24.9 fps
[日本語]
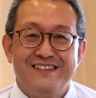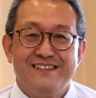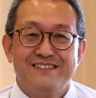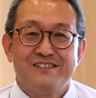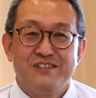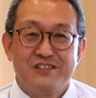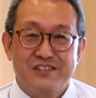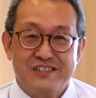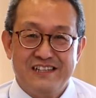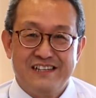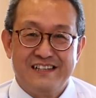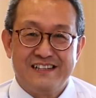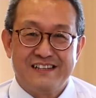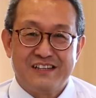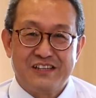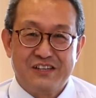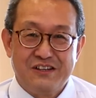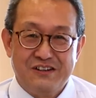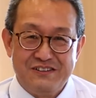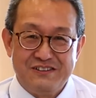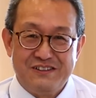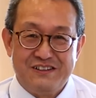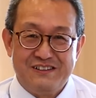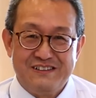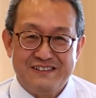そして
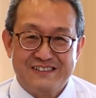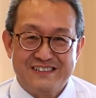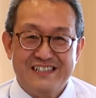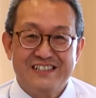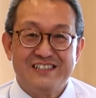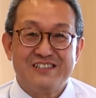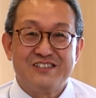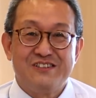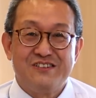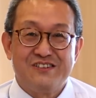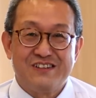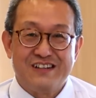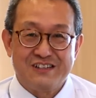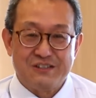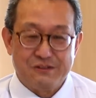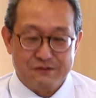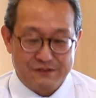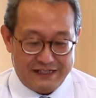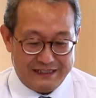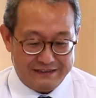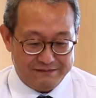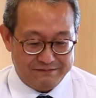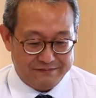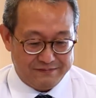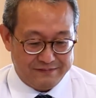今日の聖書の箇所
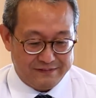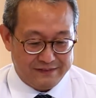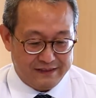は